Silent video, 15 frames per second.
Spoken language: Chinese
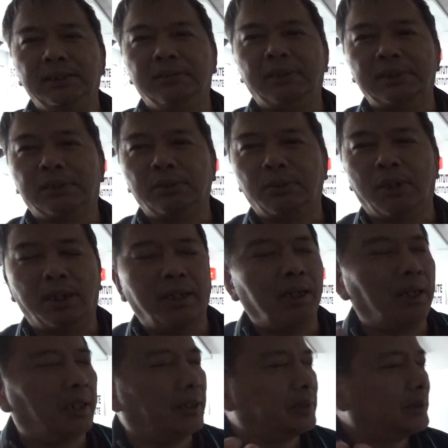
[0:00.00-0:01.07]
意外收获
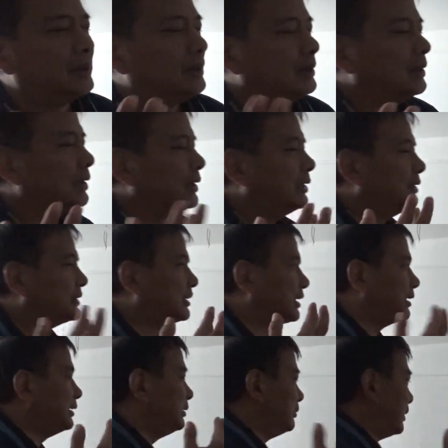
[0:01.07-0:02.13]
啊！又是一
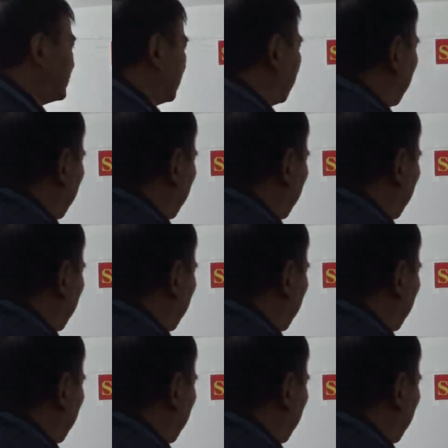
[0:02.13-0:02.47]
个意外收